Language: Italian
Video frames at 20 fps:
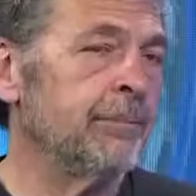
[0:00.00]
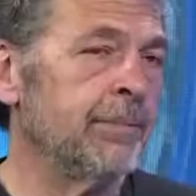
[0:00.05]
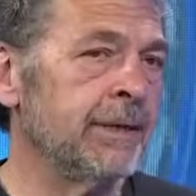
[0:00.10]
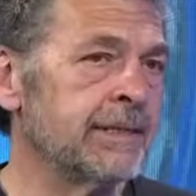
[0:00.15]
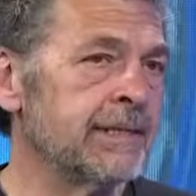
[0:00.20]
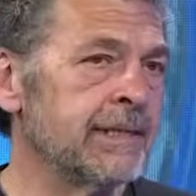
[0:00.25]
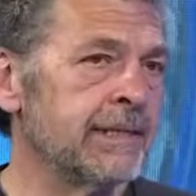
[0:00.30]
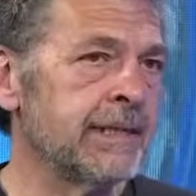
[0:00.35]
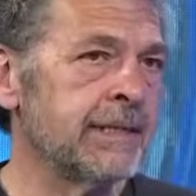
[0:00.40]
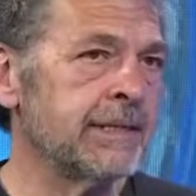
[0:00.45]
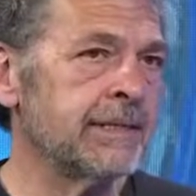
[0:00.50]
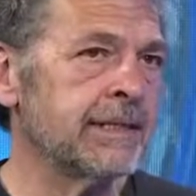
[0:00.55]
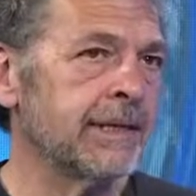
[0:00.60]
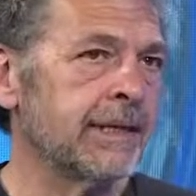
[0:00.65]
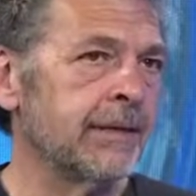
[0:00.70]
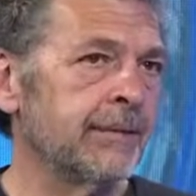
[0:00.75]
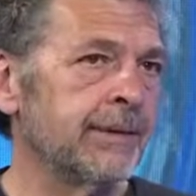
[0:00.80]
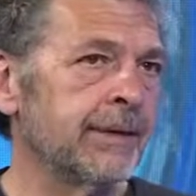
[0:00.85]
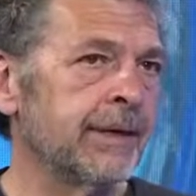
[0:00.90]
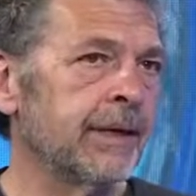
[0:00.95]

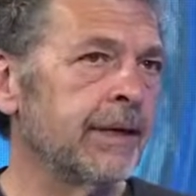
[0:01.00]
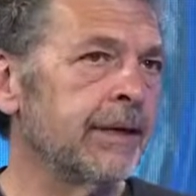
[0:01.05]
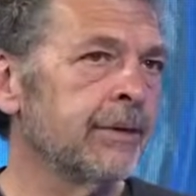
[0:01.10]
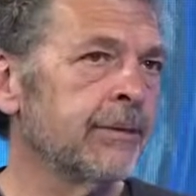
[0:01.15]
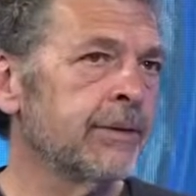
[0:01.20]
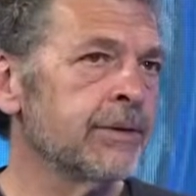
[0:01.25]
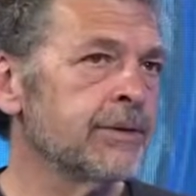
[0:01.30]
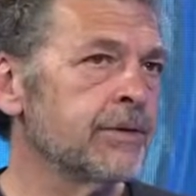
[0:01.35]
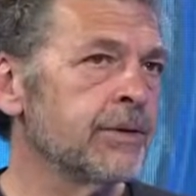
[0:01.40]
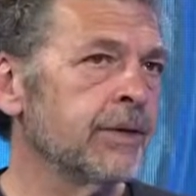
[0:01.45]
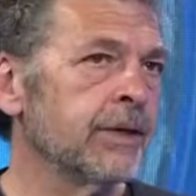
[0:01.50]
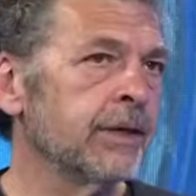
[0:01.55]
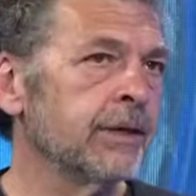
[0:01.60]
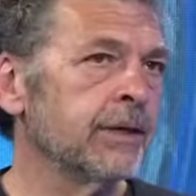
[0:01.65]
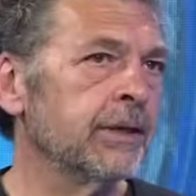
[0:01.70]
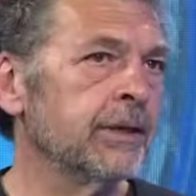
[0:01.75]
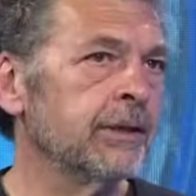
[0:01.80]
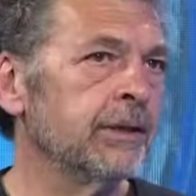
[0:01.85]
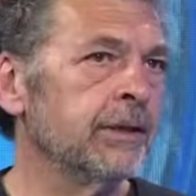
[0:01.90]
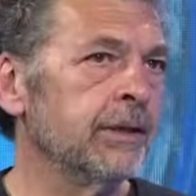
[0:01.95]
pazzesca perché è una storia
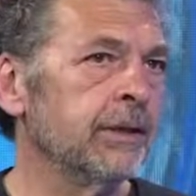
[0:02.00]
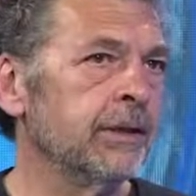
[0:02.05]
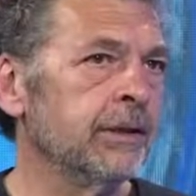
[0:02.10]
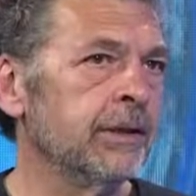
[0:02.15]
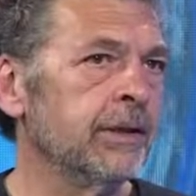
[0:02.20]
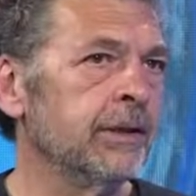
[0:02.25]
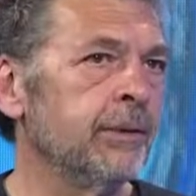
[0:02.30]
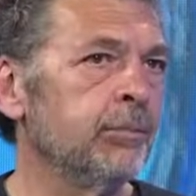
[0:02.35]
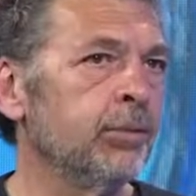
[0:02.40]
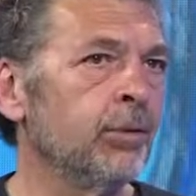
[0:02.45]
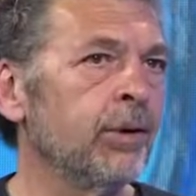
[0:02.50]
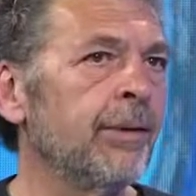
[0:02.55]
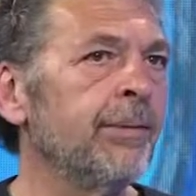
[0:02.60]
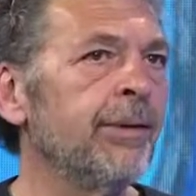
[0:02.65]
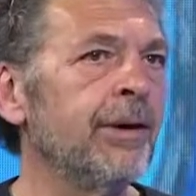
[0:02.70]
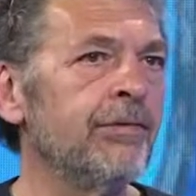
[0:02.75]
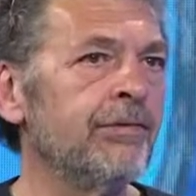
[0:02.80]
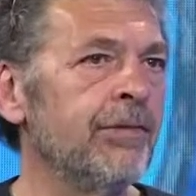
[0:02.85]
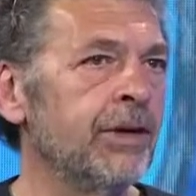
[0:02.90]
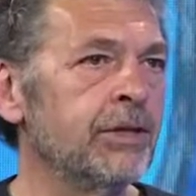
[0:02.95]
di, di, di pura
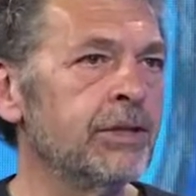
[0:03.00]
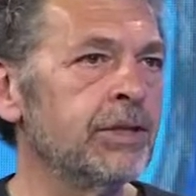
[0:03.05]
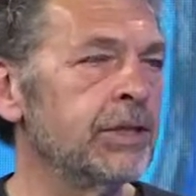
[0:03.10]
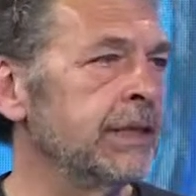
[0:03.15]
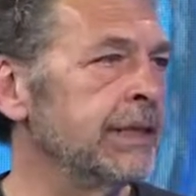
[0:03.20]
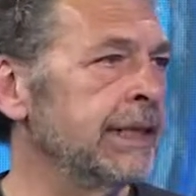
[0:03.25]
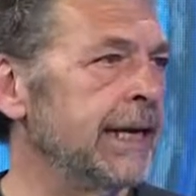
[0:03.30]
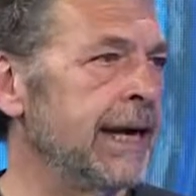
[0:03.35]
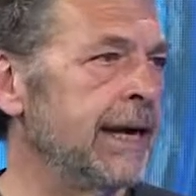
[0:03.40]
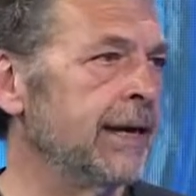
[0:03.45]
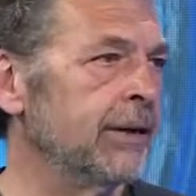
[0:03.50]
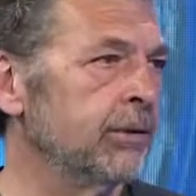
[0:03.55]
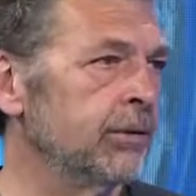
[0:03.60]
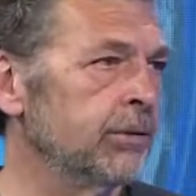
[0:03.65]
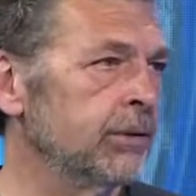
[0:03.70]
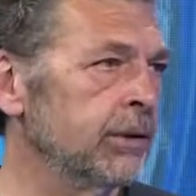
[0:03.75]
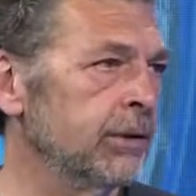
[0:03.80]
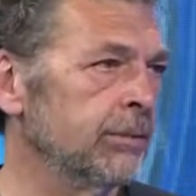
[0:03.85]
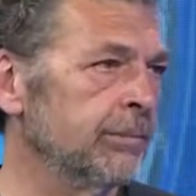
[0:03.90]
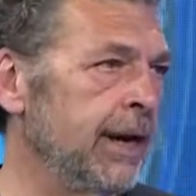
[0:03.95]
malvagità,
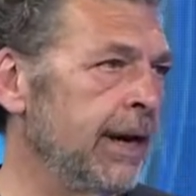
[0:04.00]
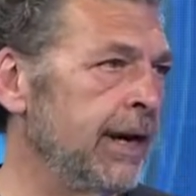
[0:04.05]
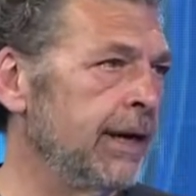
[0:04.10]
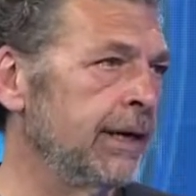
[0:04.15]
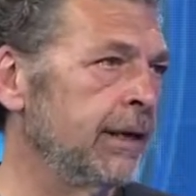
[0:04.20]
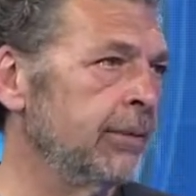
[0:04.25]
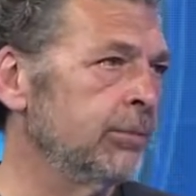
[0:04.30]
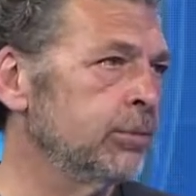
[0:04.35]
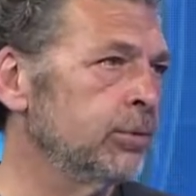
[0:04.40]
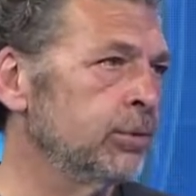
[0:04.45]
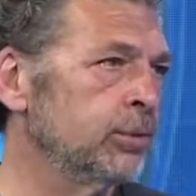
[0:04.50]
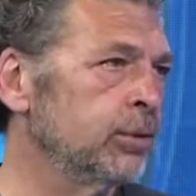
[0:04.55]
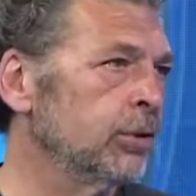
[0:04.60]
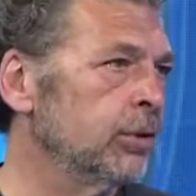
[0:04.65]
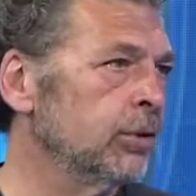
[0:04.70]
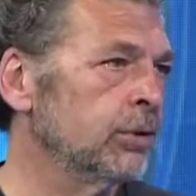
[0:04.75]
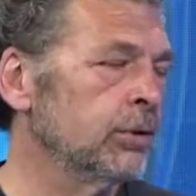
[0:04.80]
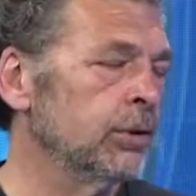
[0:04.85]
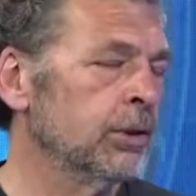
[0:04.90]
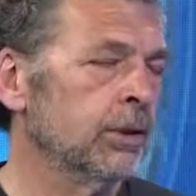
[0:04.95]
no? di male
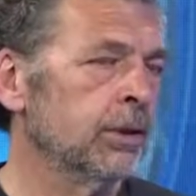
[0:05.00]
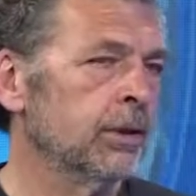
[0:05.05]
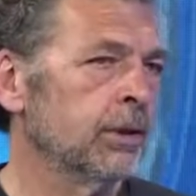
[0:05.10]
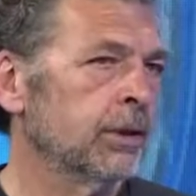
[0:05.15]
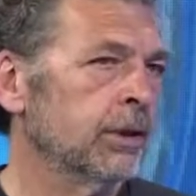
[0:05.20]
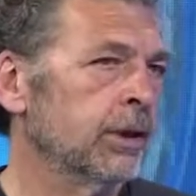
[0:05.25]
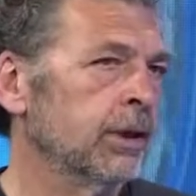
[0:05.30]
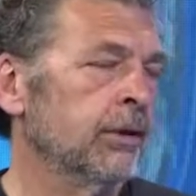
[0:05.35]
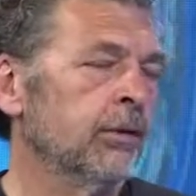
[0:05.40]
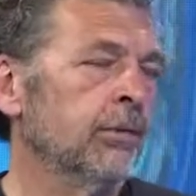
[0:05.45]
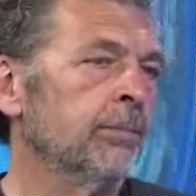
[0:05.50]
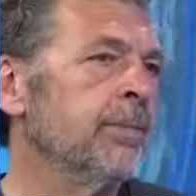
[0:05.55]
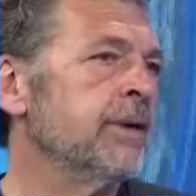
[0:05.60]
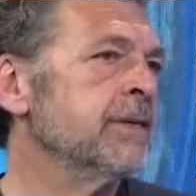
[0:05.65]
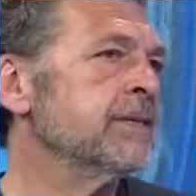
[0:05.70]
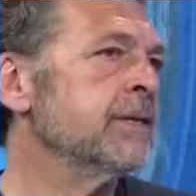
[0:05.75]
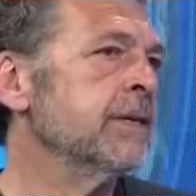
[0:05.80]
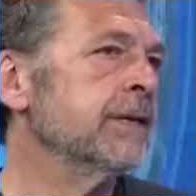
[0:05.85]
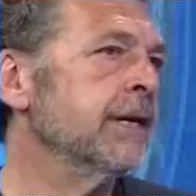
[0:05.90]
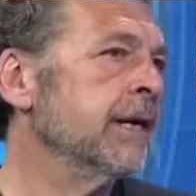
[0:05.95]
puro, che non
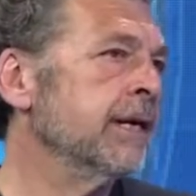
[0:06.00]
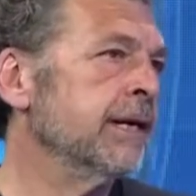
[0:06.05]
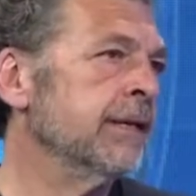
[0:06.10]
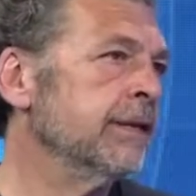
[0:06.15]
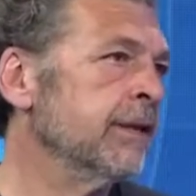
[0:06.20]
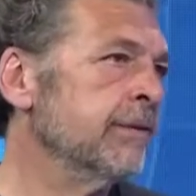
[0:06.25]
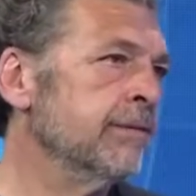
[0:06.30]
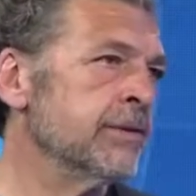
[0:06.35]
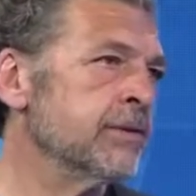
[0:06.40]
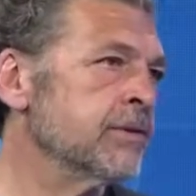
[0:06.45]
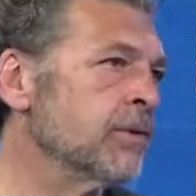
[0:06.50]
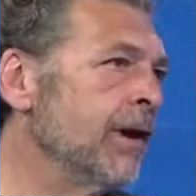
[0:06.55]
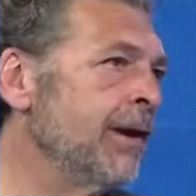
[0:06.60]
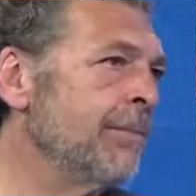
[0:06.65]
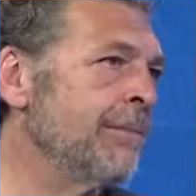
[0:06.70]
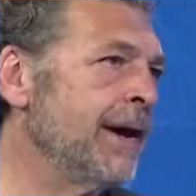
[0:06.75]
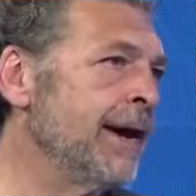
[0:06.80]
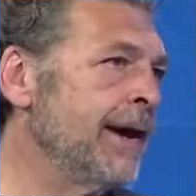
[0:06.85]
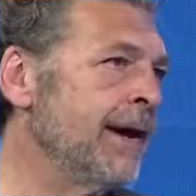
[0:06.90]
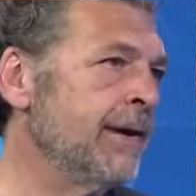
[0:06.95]
passa neanche attraverso
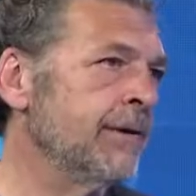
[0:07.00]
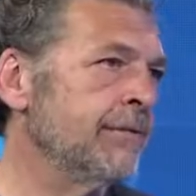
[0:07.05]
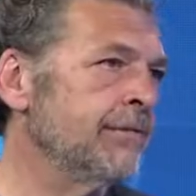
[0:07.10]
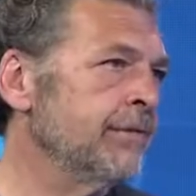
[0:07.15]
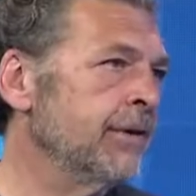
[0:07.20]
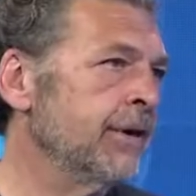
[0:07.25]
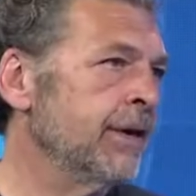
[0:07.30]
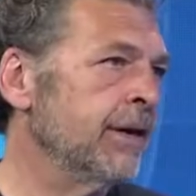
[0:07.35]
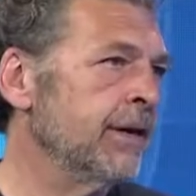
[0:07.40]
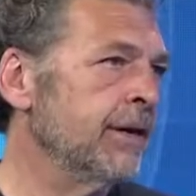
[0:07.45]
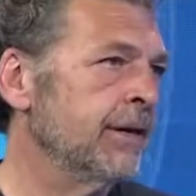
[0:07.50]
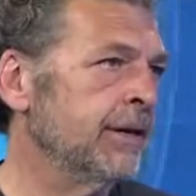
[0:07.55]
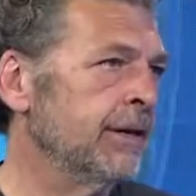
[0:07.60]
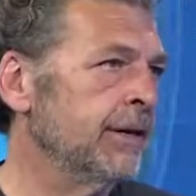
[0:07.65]
la mafia